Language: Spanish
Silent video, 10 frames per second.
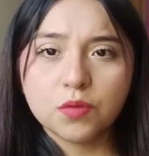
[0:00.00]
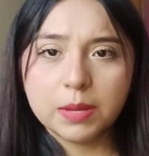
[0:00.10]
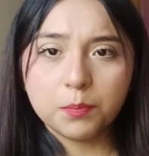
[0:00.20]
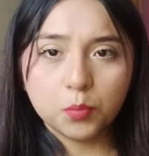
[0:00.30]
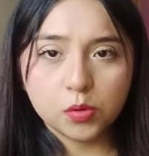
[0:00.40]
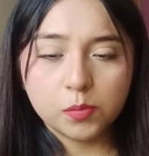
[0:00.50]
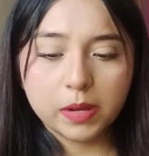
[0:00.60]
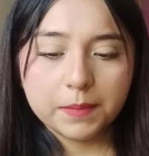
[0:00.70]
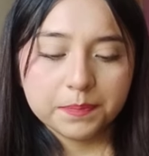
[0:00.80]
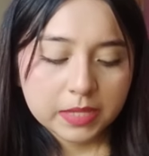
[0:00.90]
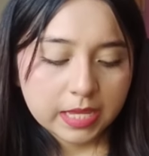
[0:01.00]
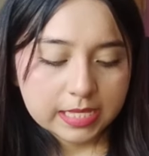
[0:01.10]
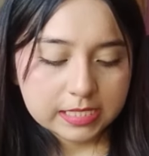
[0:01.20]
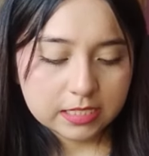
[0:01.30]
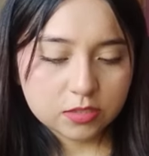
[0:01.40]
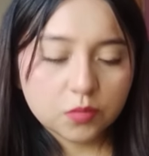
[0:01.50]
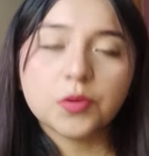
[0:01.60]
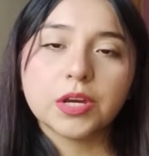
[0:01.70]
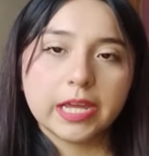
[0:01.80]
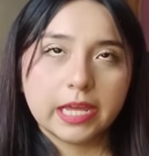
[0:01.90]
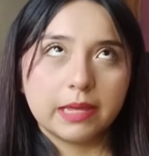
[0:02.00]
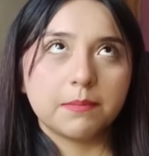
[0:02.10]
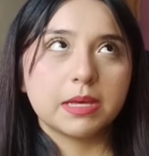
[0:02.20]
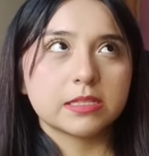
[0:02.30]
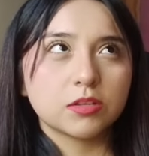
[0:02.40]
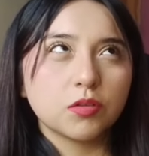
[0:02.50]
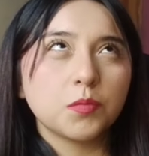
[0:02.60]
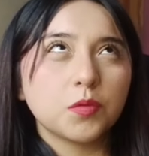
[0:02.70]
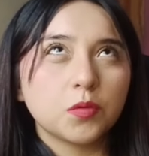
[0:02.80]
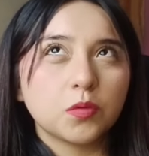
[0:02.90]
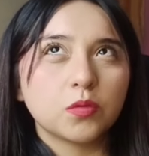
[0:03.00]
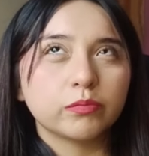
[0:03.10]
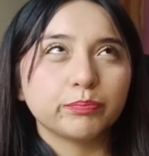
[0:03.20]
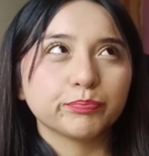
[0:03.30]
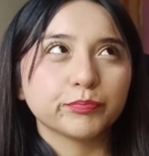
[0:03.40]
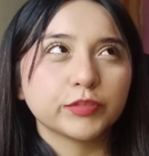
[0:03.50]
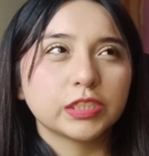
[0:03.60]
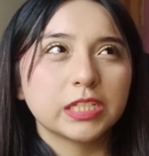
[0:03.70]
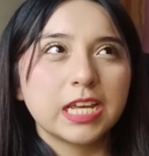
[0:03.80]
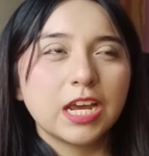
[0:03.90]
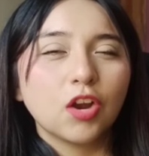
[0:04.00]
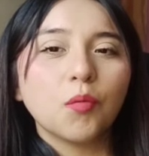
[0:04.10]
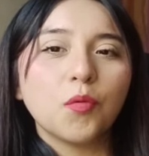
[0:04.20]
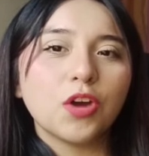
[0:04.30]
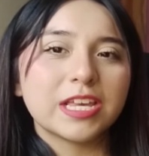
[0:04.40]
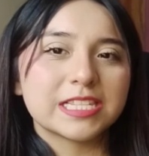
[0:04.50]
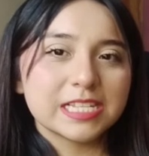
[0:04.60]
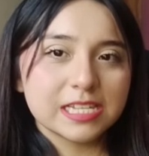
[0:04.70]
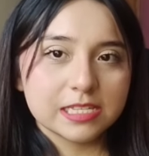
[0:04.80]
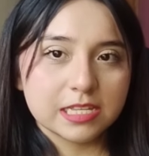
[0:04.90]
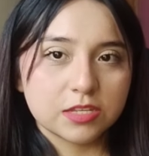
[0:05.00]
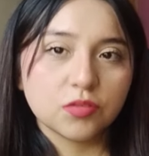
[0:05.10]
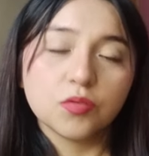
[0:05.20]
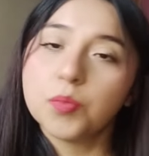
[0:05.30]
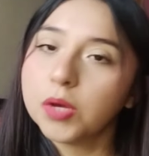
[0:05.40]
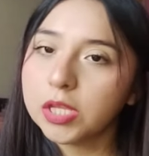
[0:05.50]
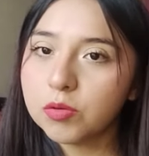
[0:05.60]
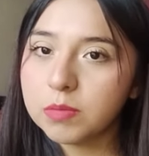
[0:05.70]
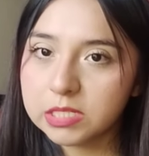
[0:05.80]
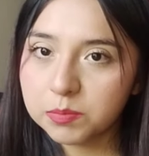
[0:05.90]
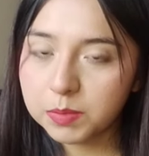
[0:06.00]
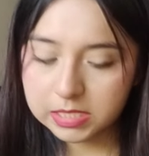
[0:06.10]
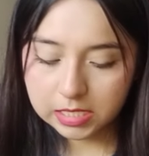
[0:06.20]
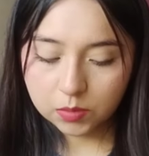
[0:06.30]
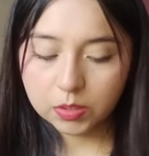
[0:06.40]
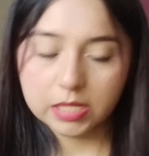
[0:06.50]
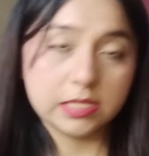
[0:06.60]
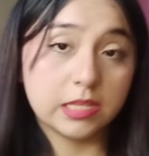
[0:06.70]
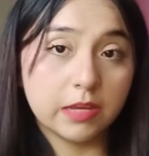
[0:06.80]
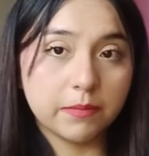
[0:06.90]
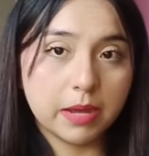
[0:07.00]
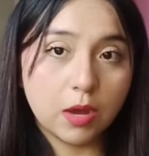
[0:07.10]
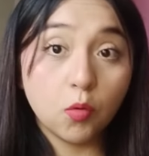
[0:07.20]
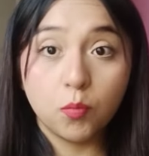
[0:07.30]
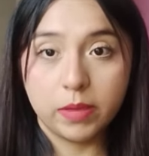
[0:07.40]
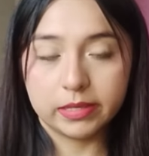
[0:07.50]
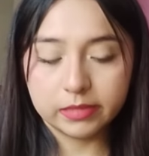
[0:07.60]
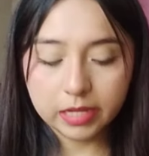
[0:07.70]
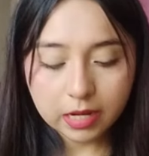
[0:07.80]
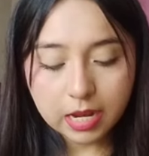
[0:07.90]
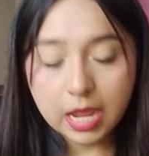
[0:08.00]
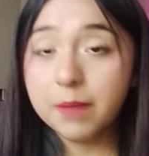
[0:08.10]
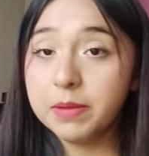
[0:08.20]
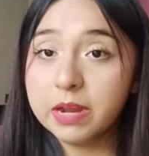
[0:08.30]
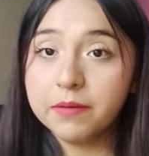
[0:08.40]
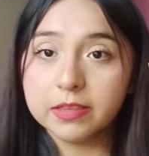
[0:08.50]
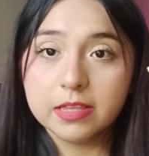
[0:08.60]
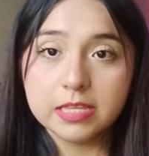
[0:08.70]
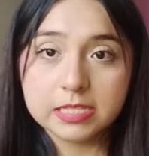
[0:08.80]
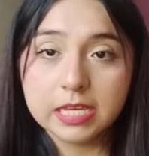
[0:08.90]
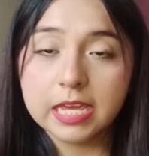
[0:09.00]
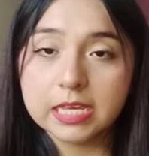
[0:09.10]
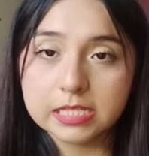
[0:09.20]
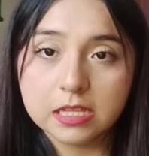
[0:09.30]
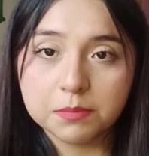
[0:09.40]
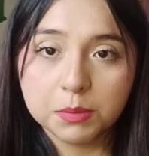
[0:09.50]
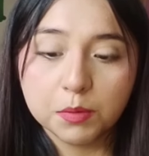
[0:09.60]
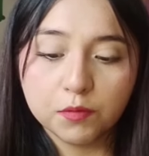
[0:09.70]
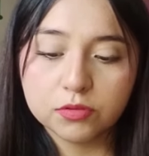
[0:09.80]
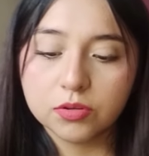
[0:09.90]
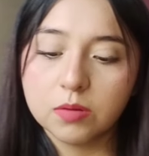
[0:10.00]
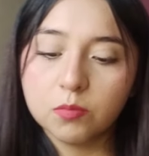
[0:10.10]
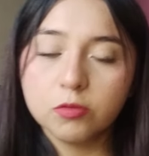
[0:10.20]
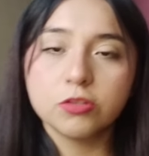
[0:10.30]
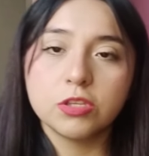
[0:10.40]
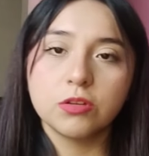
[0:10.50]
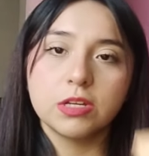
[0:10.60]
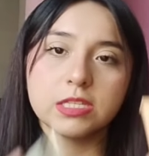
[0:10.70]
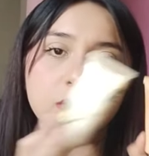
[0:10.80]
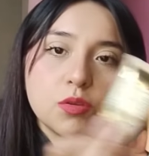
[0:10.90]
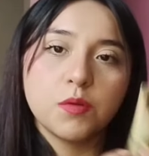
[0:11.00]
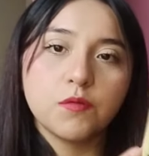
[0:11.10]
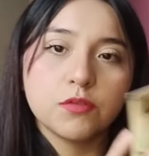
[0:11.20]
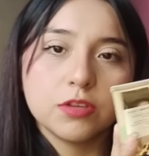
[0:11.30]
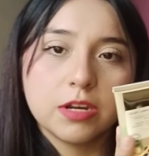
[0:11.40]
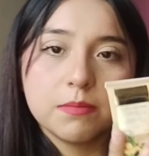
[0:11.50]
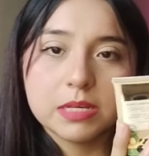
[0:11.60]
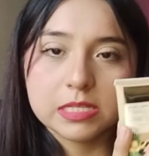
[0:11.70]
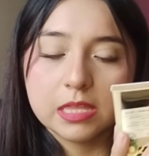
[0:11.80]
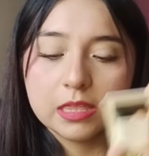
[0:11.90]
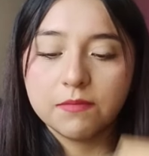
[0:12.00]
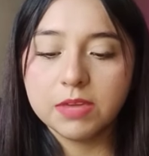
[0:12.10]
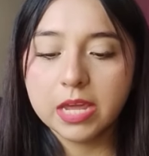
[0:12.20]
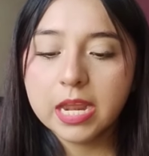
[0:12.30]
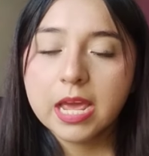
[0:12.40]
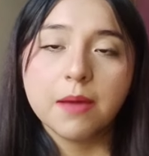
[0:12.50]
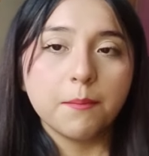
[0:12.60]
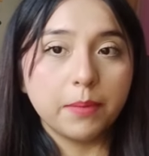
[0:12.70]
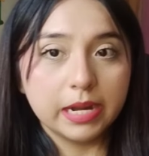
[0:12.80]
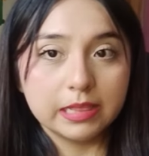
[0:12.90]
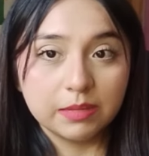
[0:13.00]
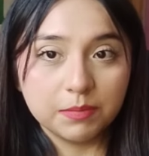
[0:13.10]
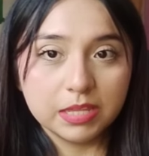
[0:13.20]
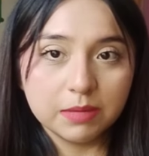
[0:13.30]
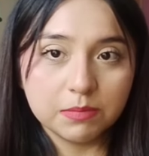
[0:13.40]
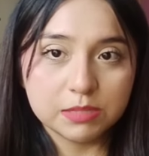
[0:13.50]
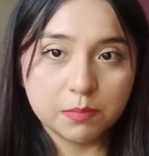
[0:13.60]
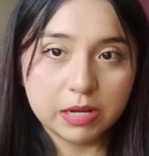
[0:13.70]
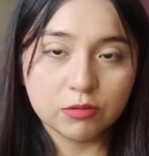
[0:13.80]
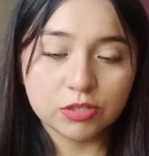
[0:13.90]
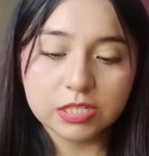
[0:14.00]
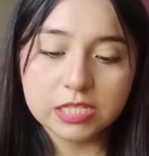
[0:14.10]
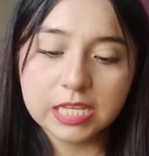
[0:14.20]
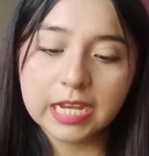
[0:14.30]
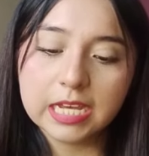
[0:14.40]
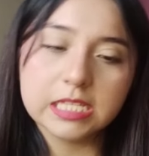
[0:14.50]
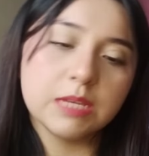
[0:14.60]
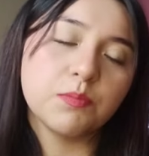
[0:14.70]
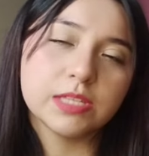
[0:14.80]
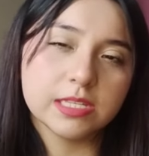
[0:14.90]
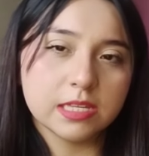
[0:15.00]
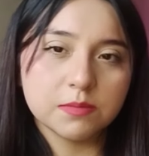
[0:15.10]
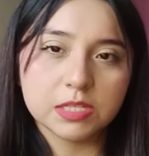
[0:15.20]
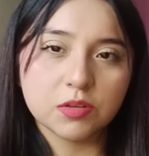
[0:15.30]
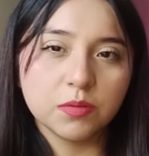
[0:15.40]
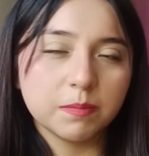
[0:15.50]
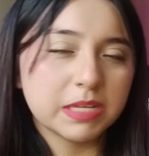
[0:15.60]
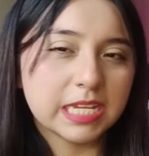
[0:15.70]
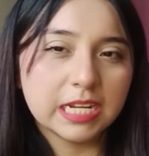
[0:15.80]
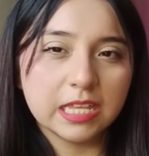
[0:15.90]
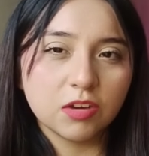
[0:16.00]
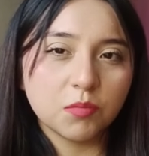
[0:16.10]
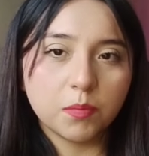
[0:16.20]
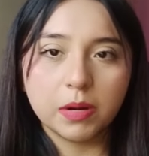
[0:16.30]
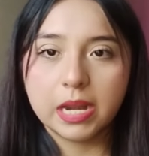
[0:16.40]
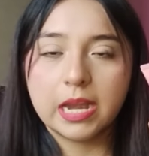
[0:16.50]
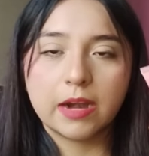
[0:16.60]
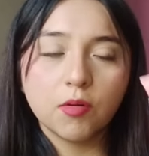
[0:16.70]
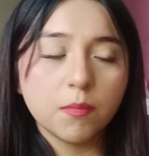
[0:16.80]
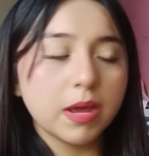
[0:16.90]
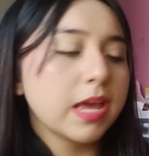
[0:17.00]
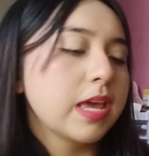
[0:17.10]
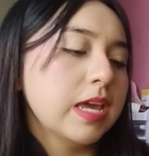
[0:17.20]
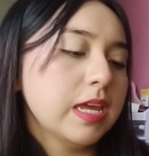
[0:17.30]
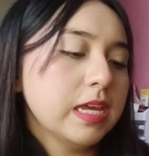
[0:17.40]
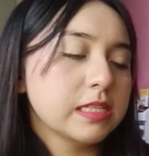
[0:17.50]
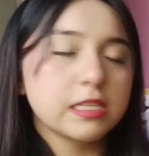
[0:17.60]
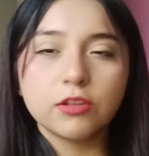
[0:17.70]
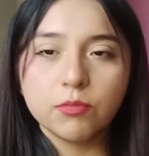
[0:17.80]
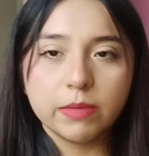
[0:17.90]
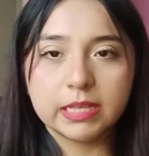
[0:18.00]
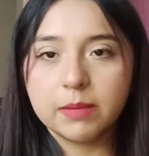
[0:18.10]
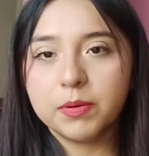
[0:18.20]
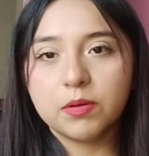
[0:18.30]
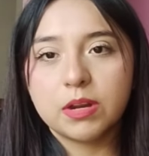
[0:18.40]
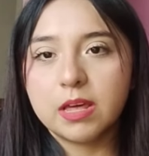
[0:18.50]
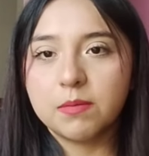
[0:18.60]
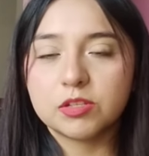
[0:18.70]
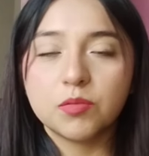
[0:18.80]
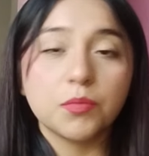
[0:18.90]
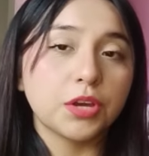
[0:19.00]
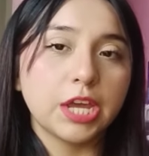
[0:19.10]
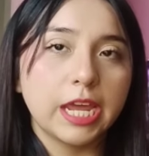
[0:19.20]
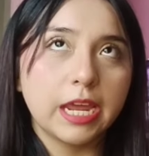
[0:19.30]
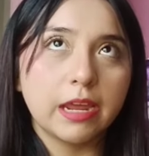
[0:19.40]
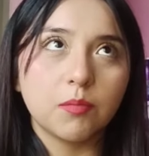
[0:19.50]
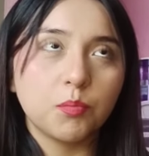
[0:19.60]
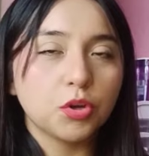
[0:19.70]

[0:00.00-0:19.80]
una pulpa, si sí, es como que más como como esa sensación de un poquito más pesado que si te va a humectar. A mí la verdad es que esta también me funcionó mucho. Siento que estas dos me funcionan bastante bien para el tema de mis manos secas y pues esta es más, más que nada como para el aroma y sí te humecta pero nada más como que...